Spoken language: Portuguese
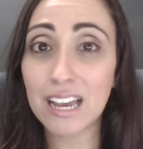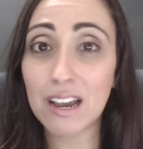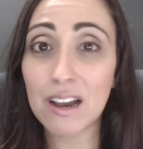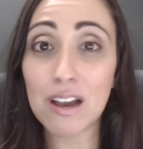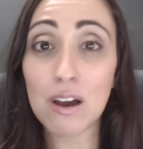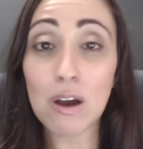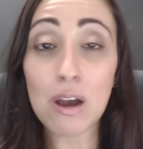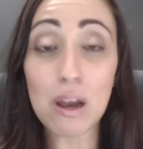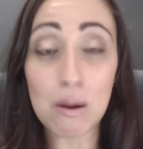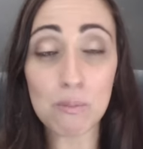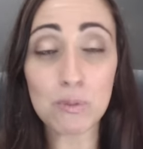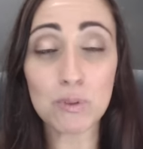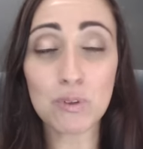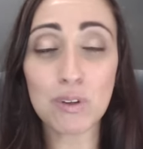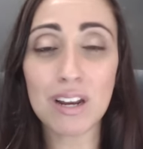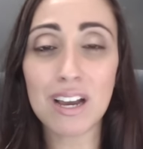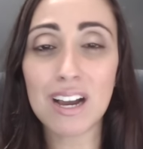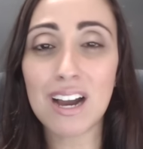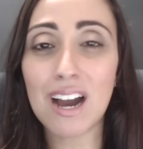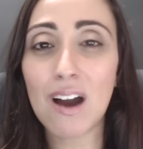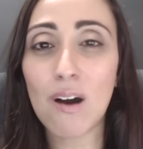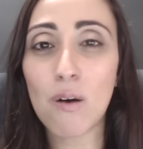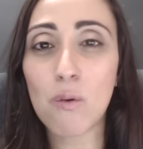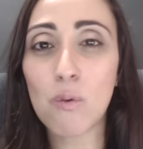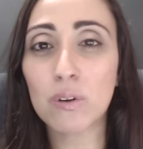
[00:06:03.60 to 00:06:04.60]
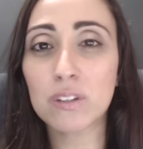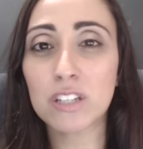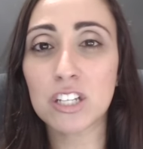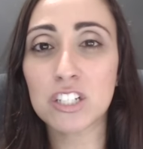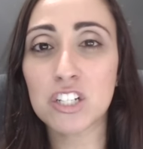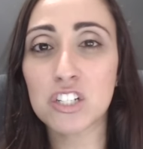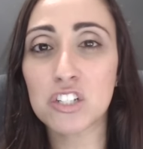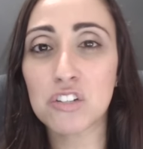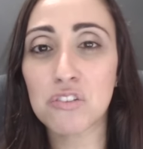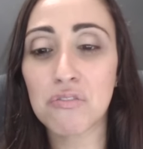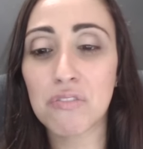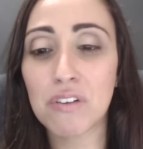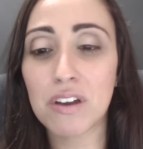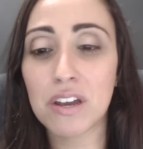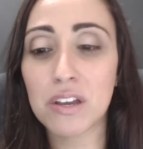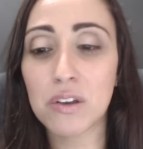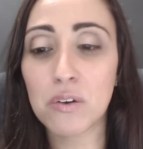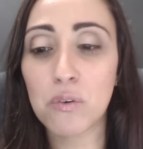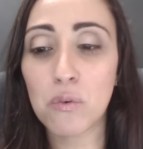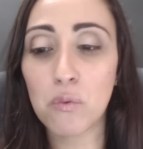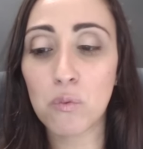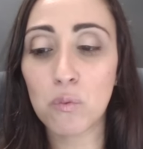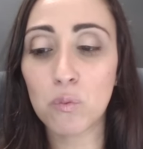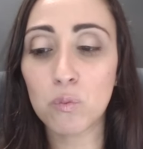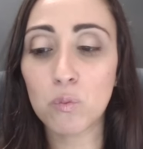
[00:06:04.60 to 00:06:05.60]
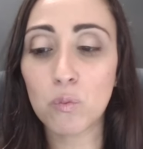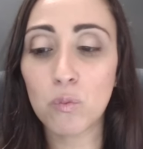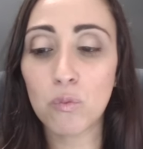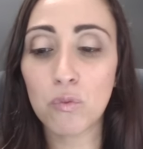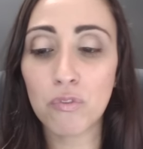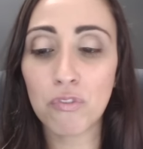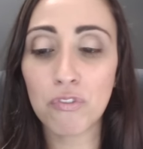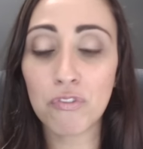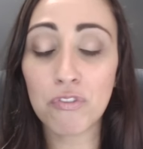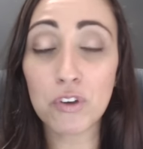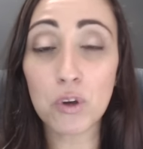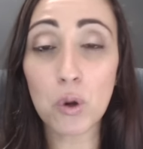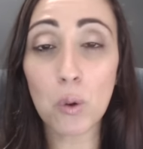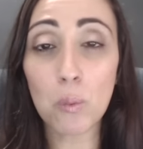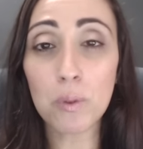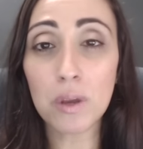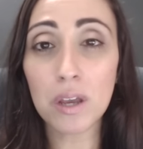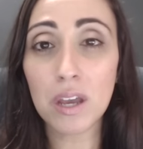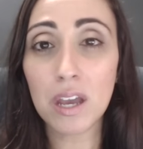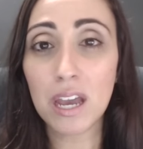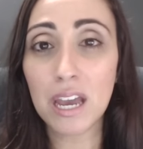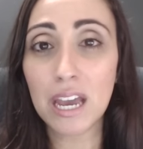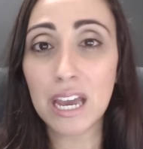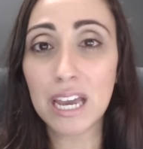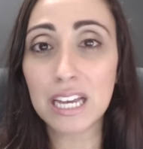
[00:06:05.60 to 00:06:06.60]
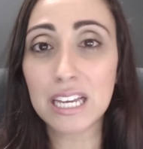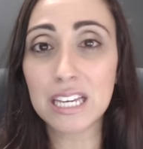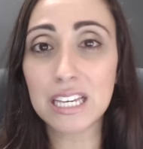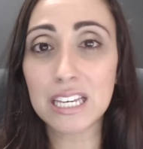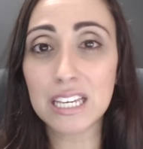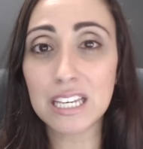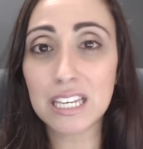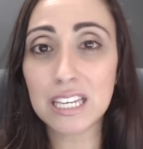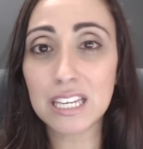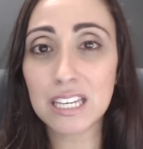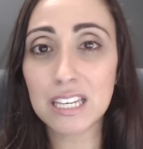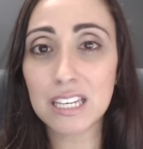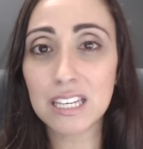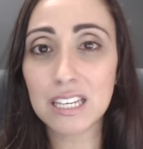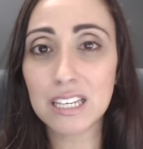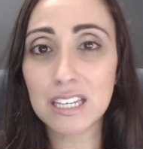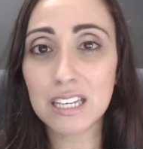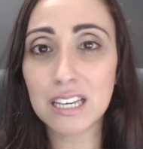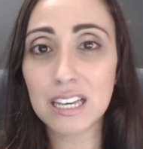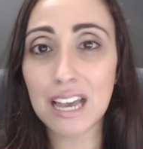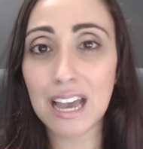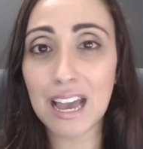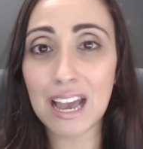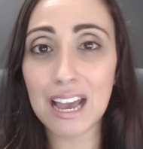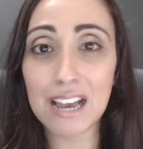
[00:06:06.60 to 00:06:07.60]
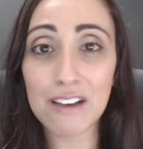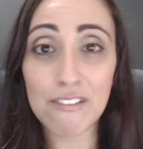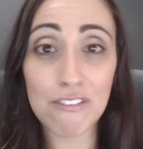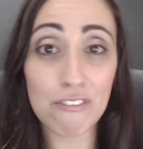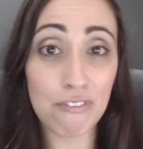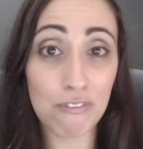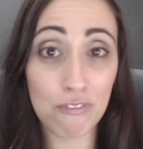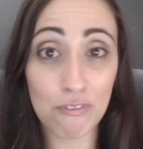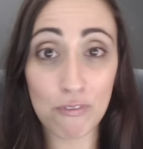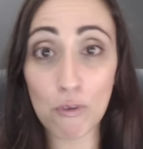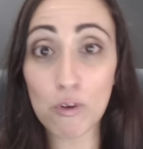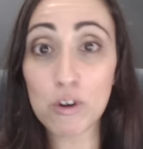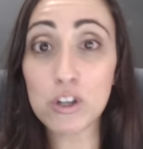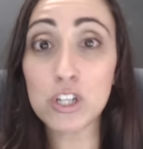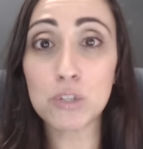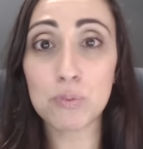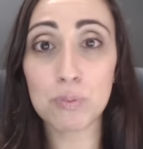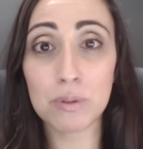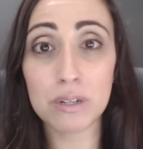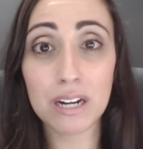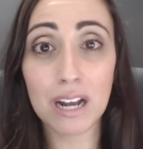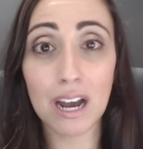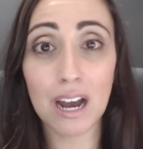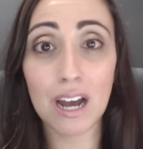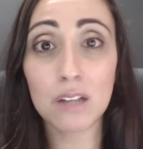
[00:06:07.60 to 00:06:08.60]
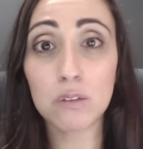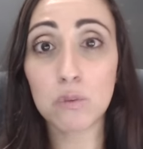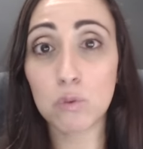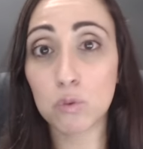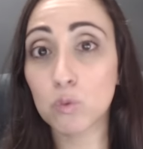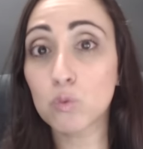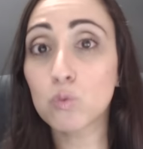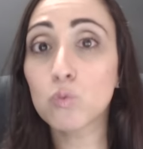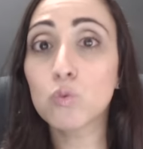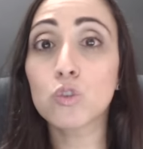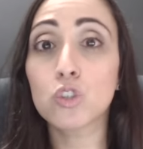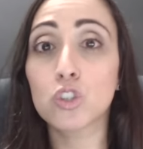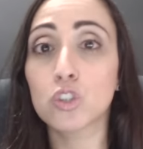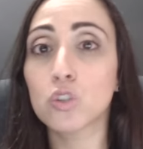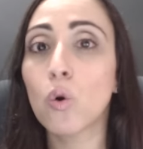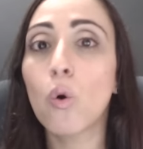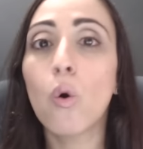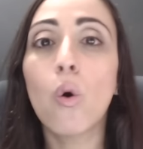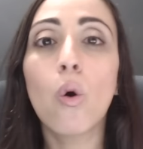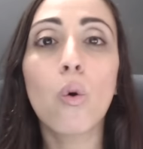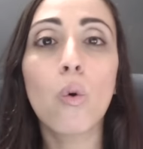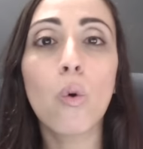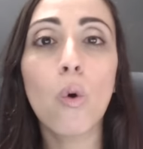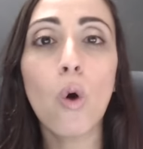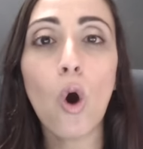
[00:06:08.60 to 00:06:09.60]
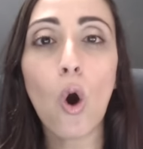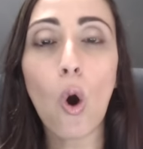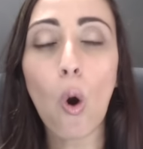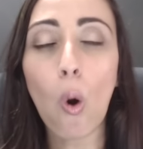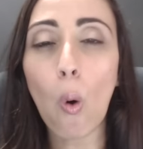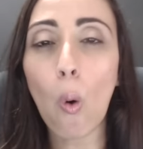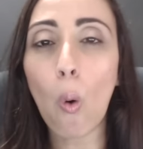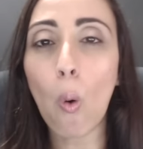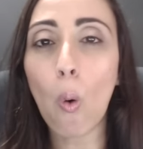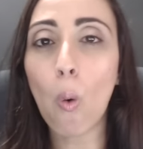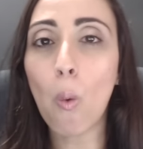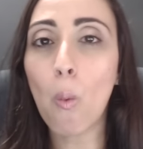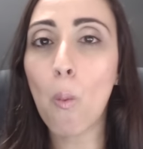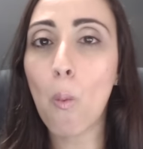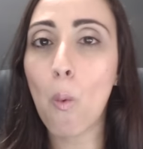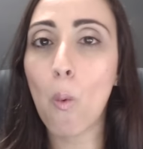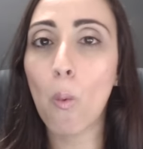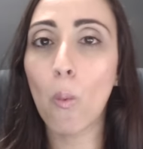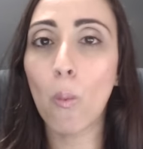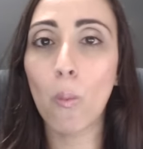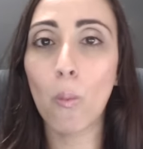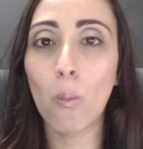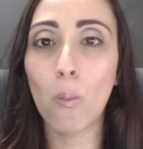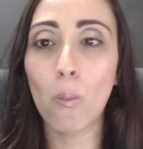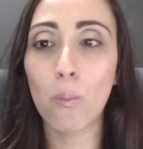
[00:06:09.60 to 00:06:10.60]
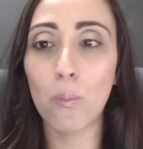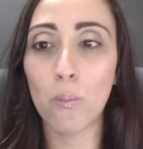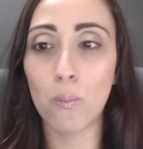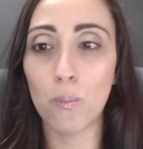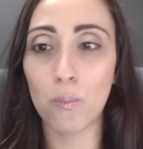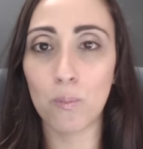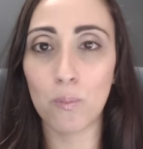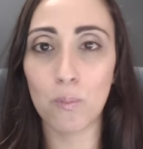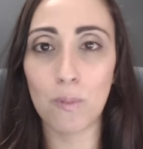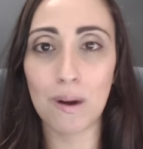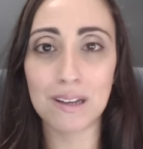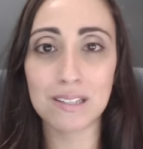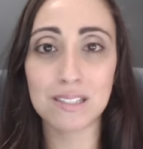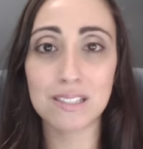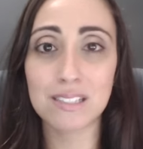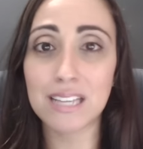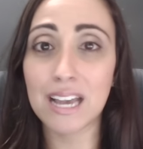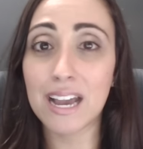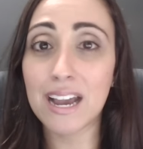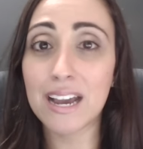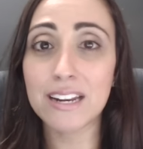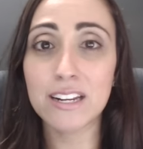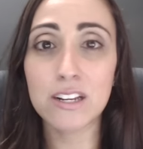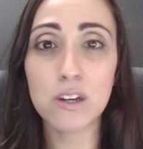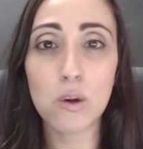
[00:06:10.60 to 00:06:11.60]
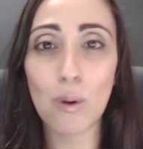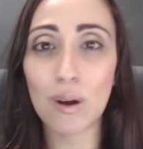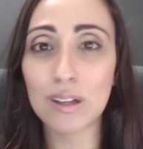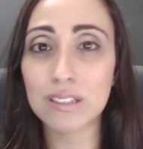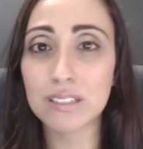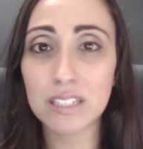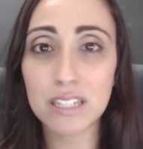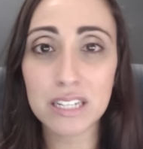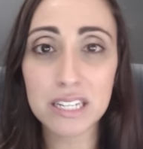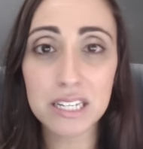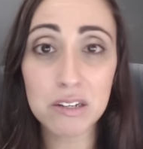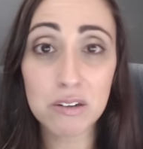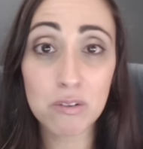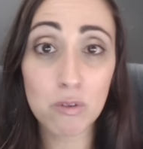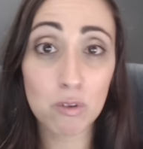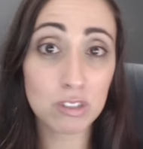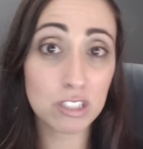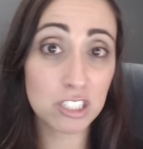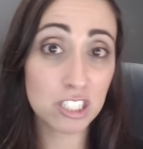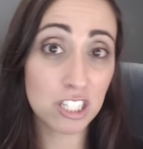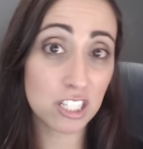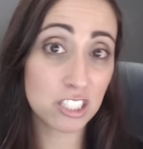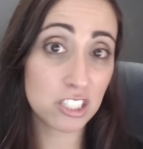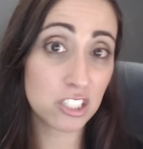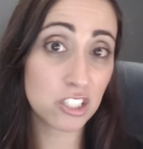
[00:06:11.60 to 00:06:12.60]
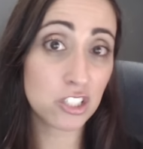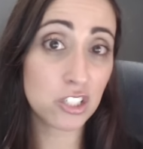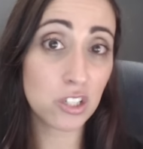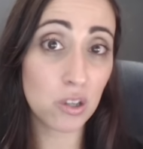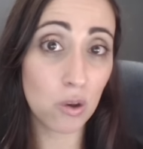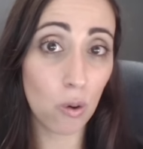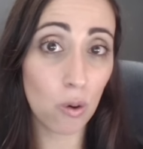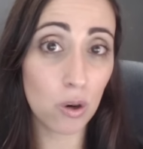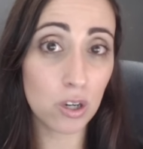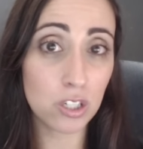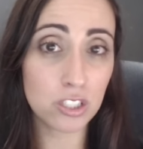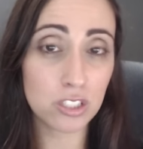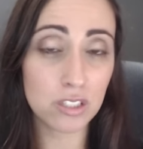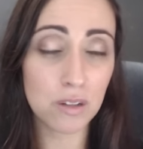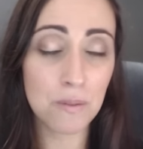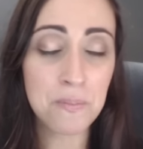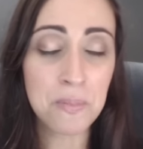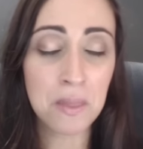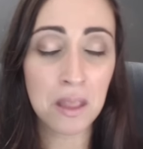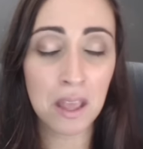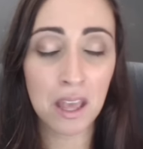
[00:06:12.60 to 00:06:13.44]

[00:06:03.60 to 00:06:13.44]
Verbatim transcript: é, é muito legal quando a gente vê aí um, um filme que foi inspirado em um jogo ou um, uma série, quadrinho, coisas que a gente gosta.